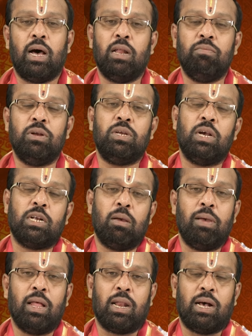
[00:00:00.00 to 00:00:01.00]
అనే
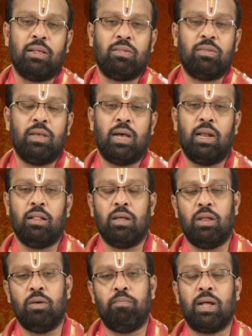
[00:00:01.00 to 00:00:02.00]
విశేషమైన రహస్యాన్ని
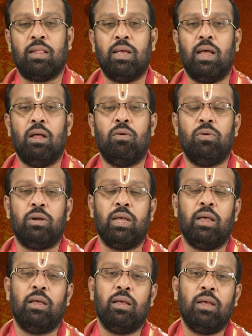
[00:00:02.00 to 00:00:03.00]
తెలియ భక్తి కలిగి ఉంటే